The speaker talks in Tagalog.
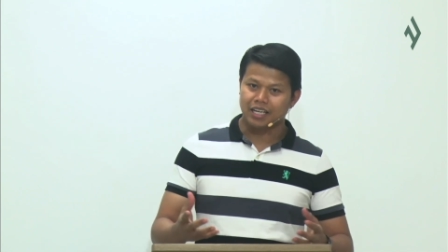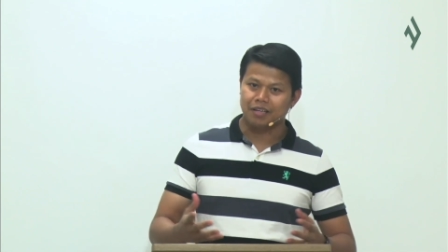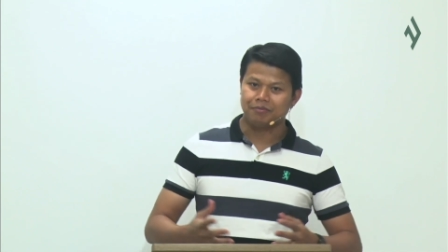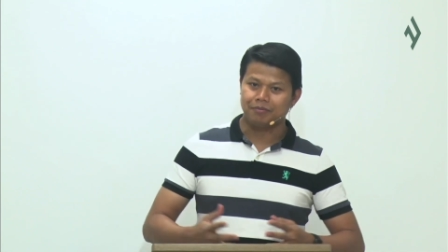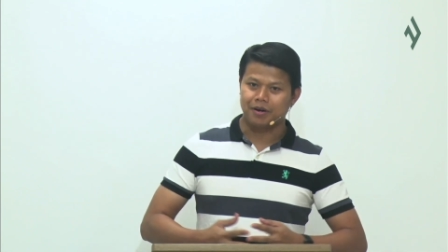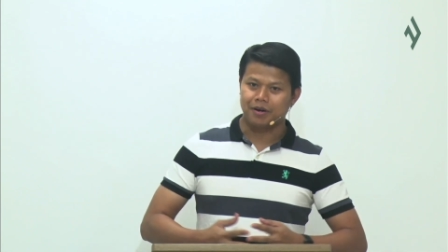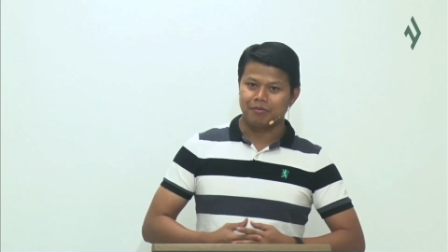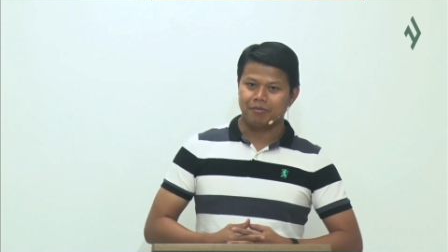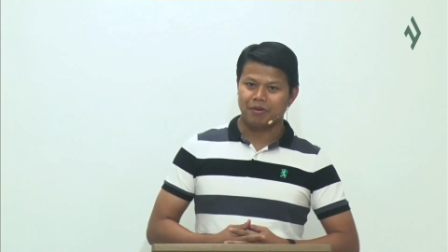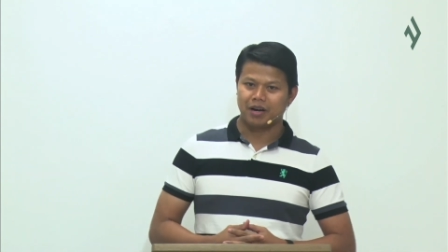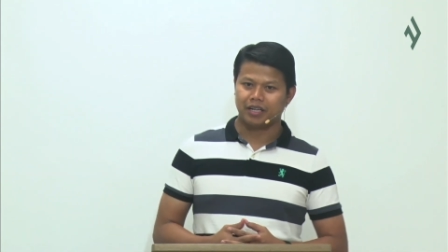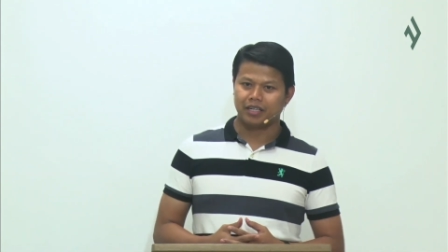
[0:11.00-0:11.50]

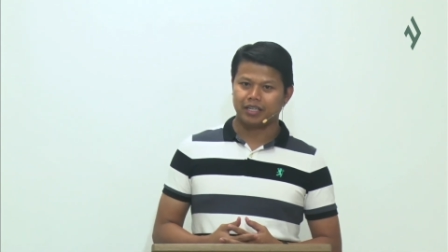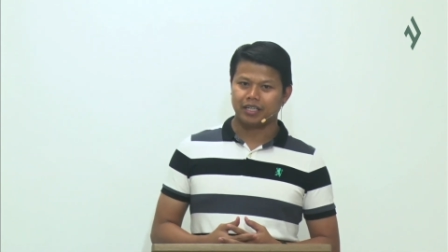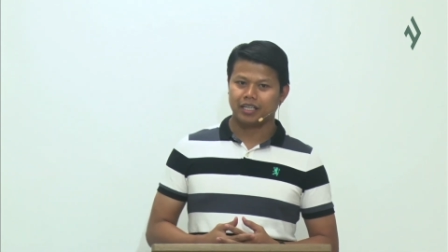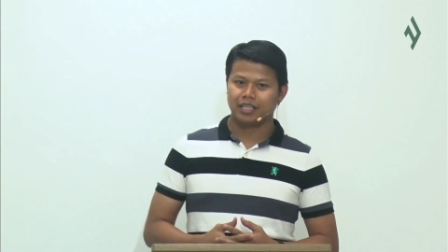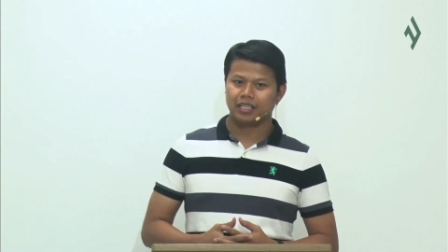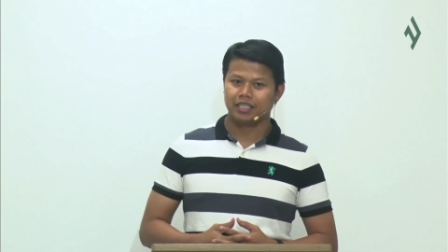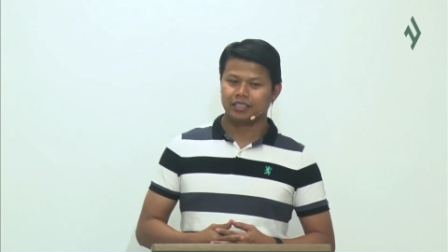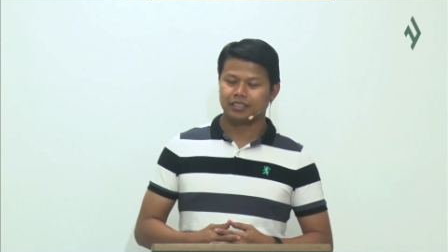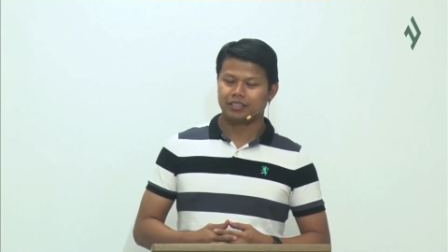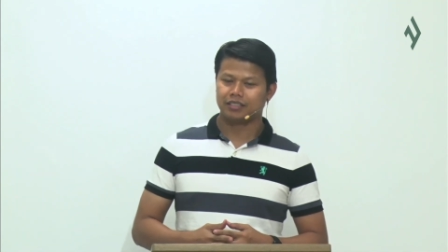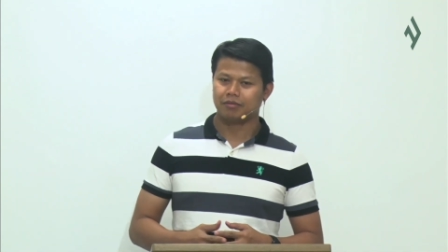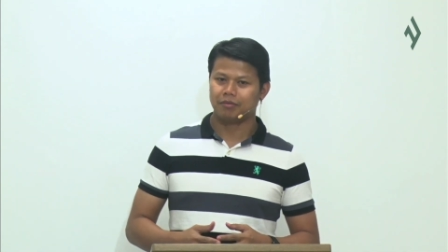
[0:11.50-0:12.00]

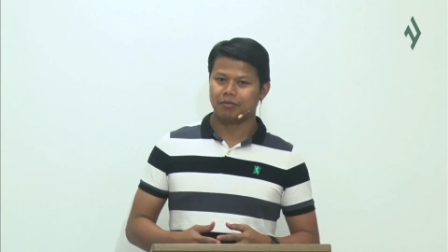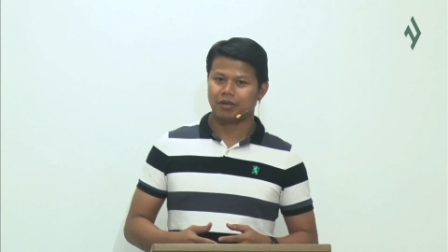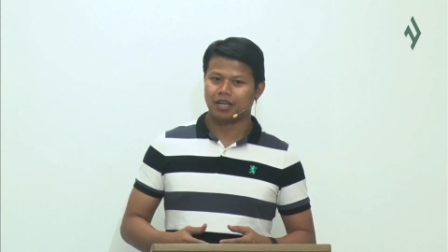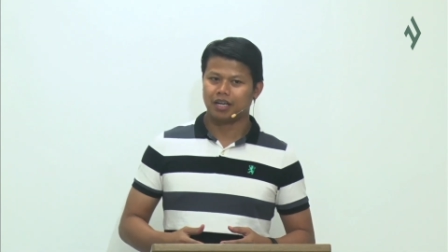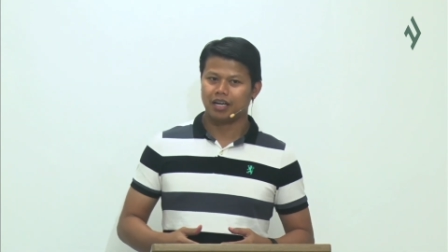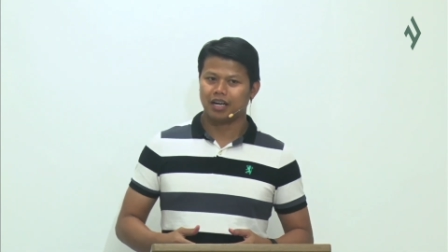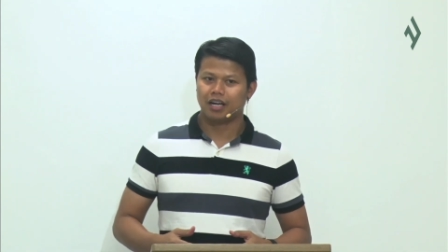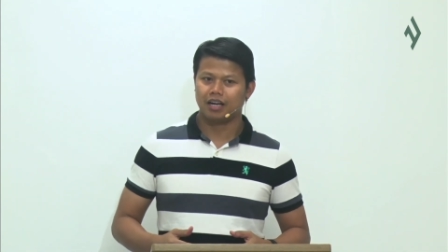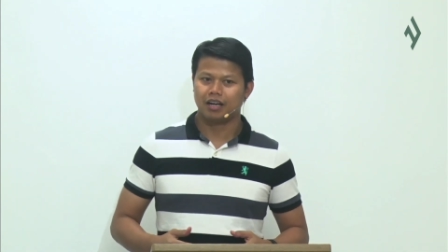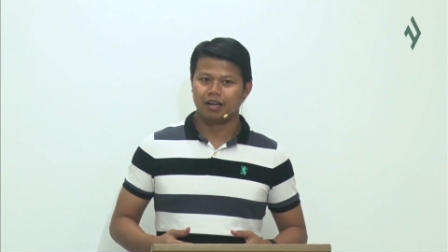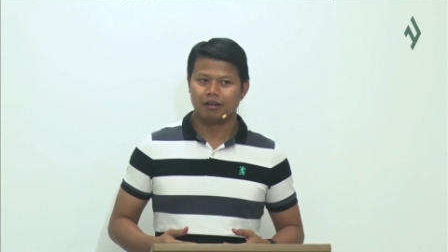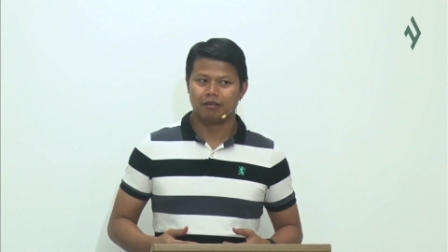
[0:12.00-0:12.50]
primarily sa
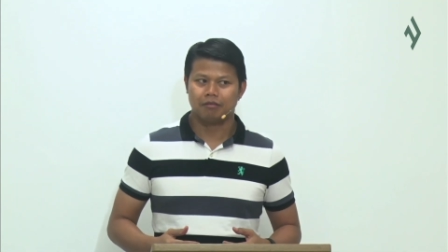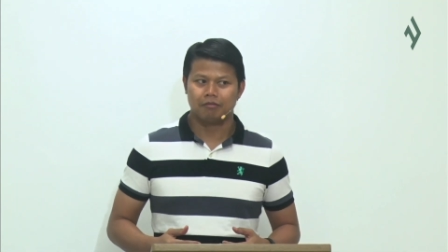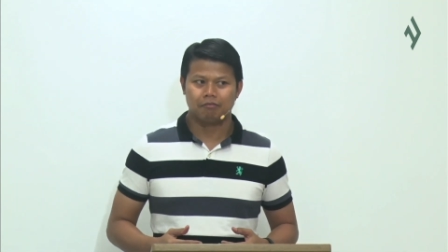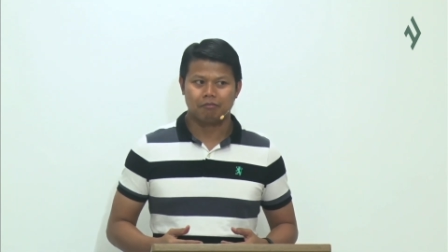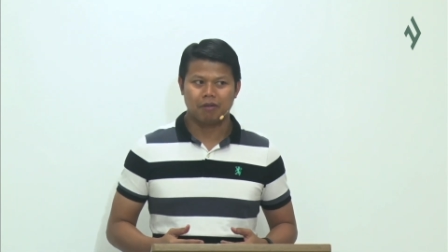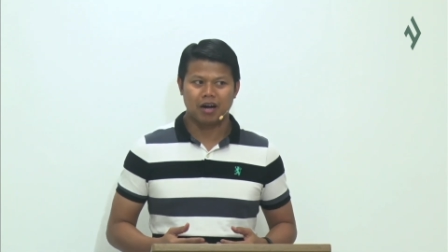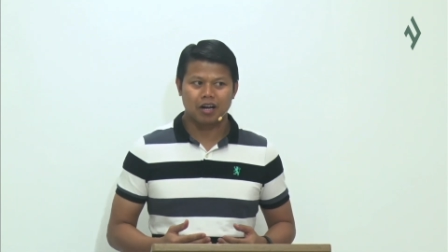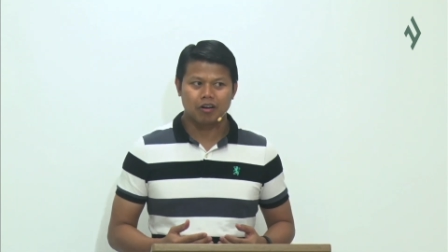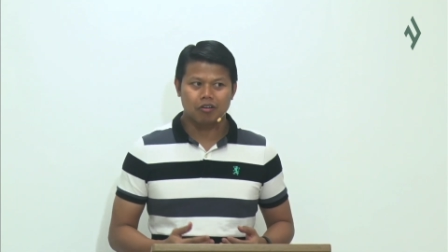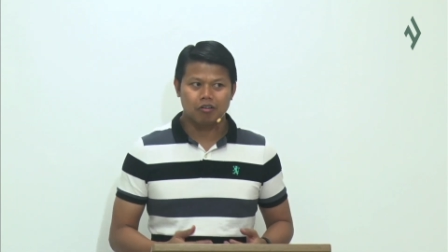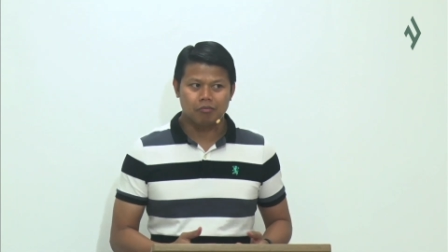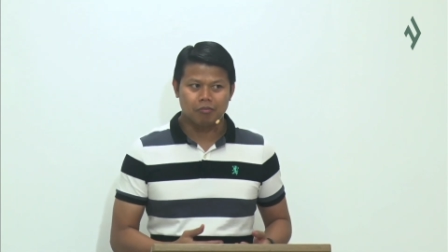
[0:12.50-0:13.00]
mga
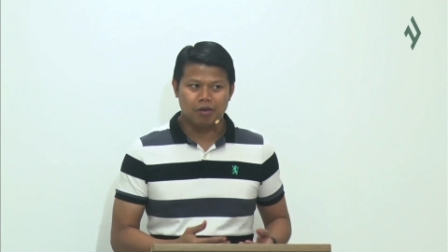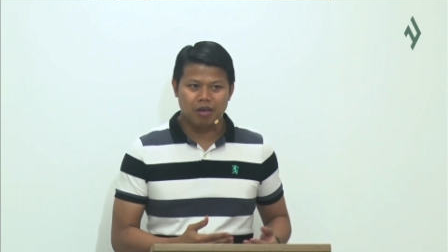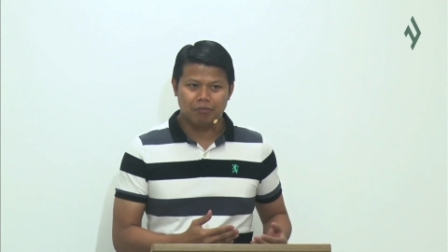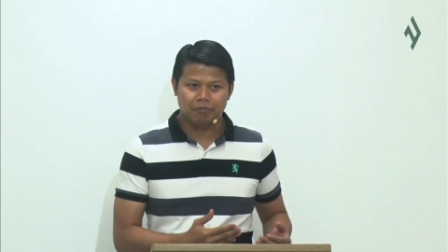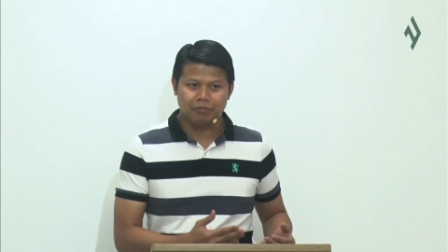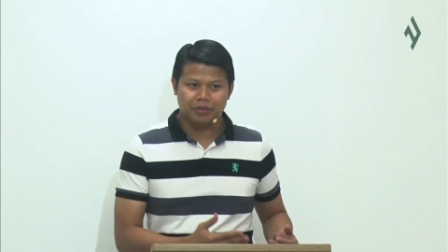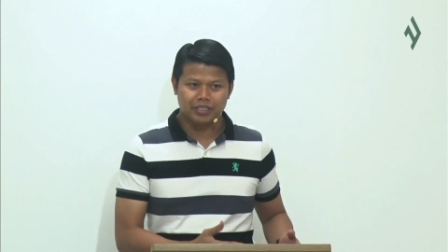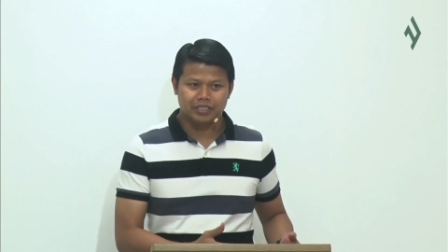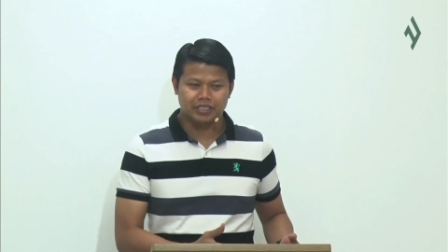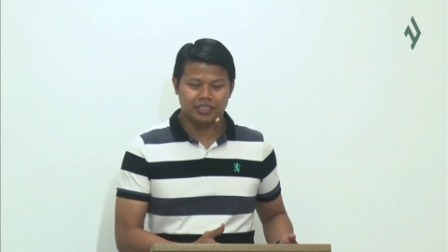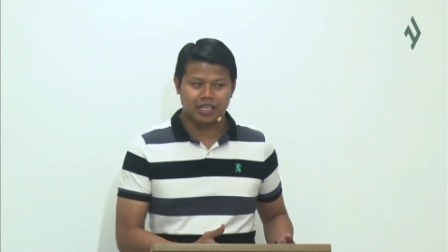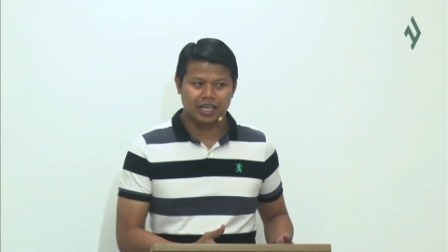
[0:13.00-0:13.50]
bagong
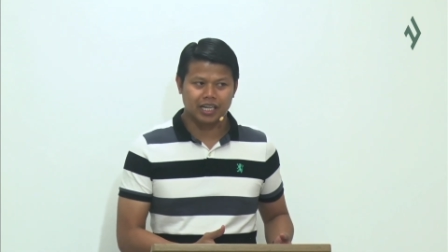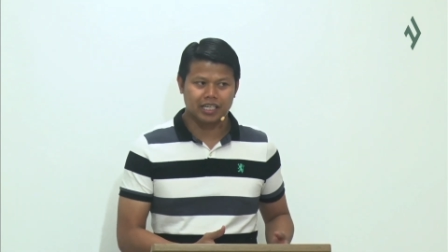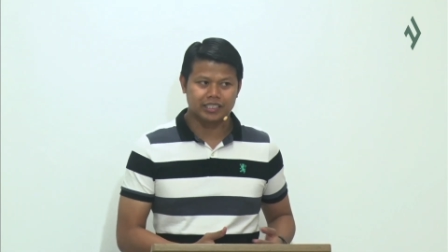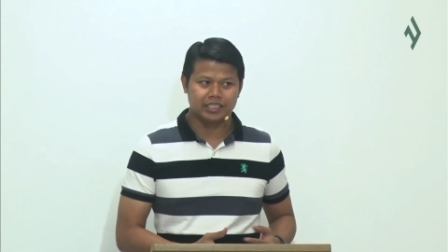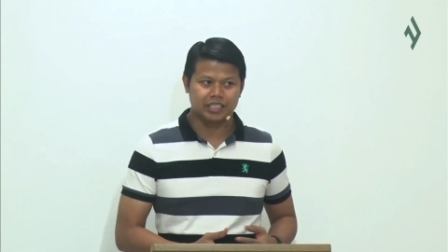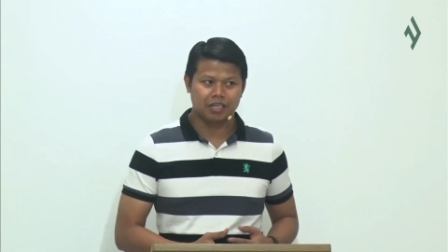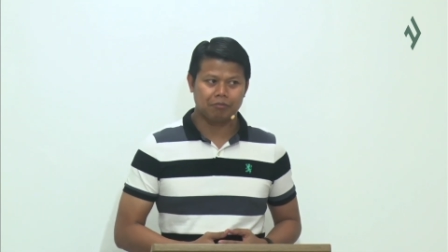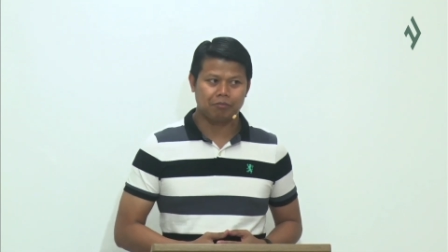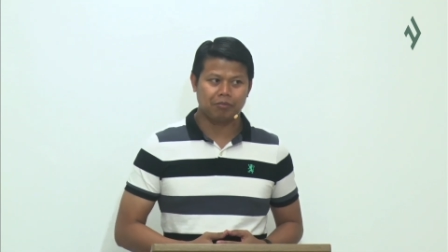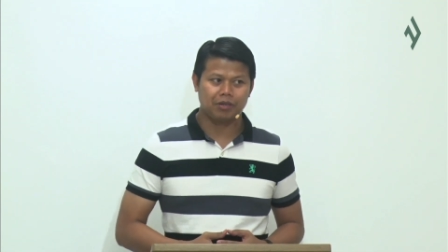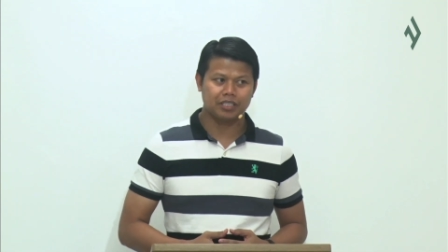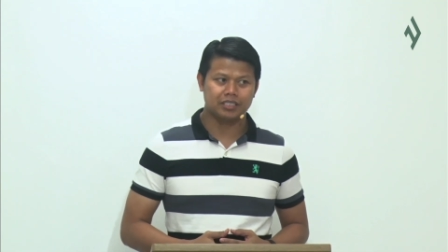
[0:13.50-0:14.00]
members ng
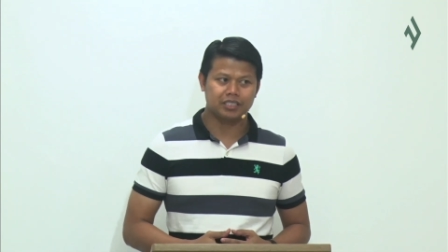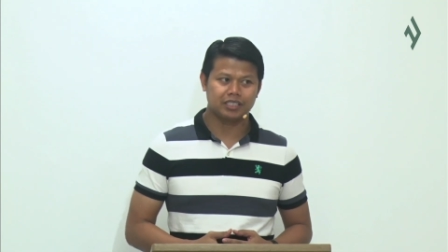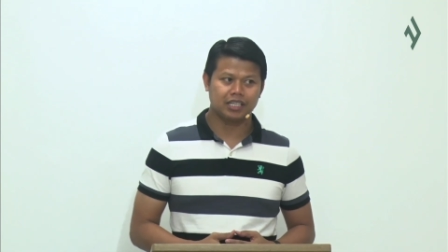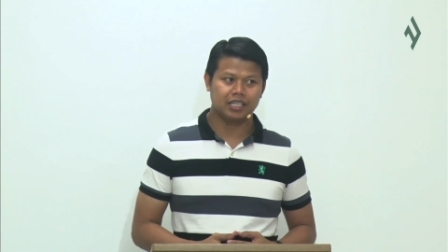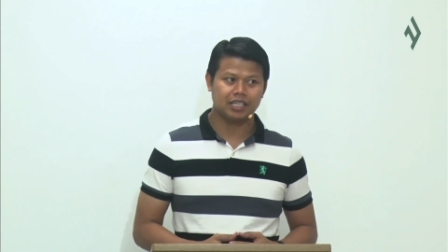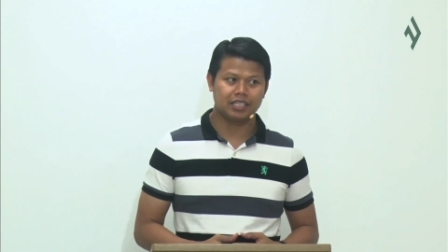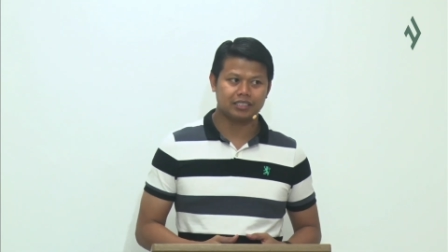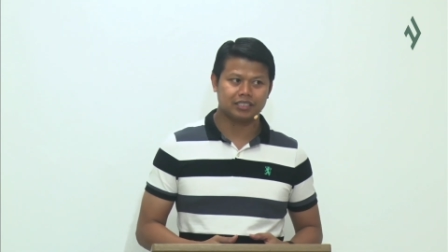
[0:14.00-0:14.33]
SABC,